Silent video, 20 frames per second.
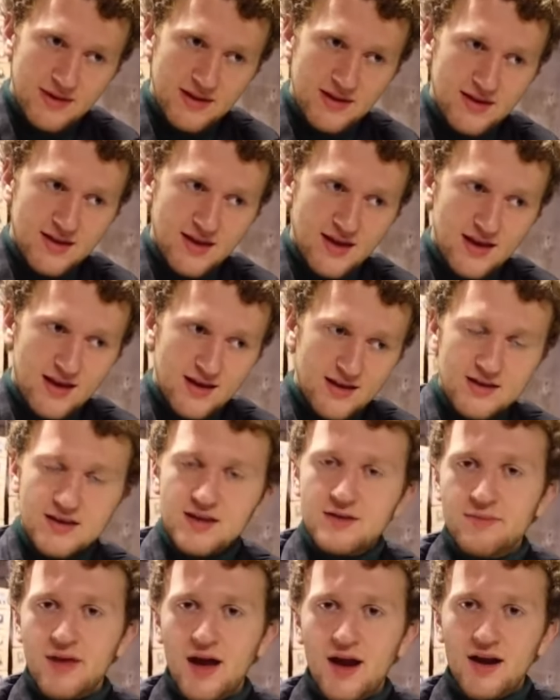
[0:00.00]
Bilgide
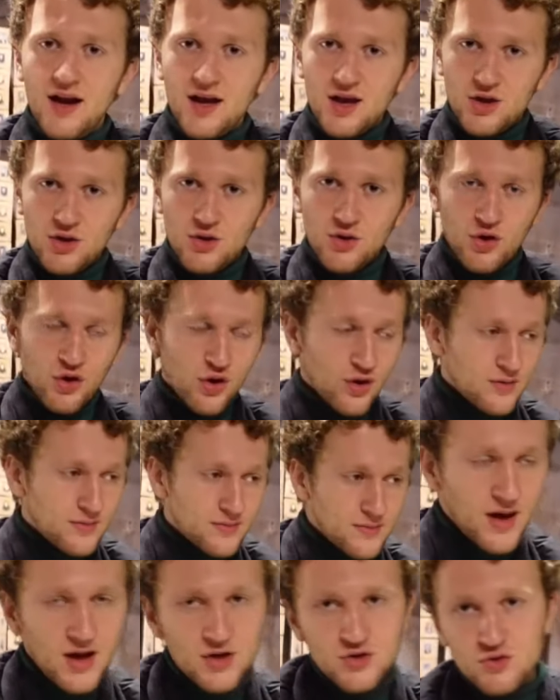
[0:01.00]
kimler ne giyiyor.
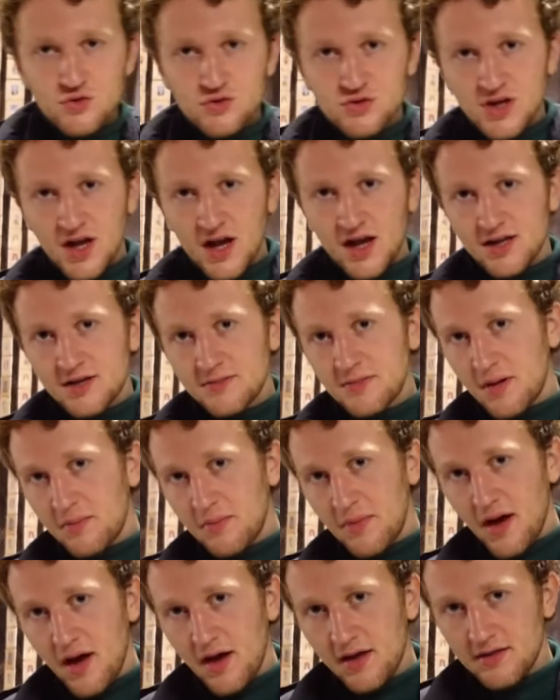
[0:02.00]
Bence güzeldi.
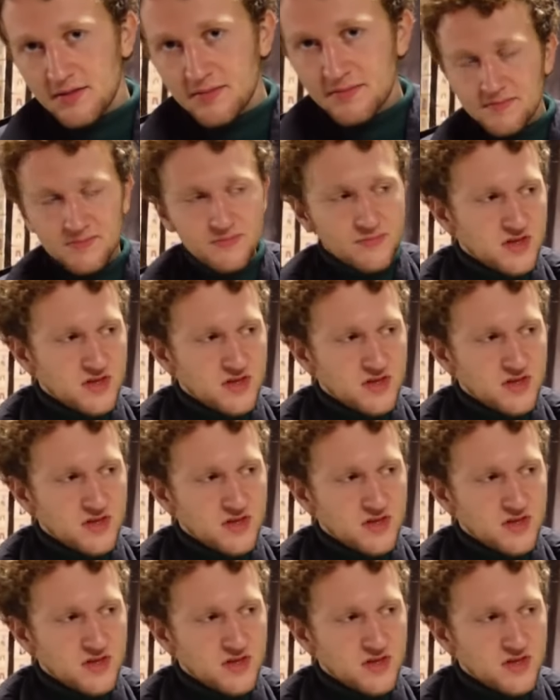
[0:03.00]
Ben beğendim.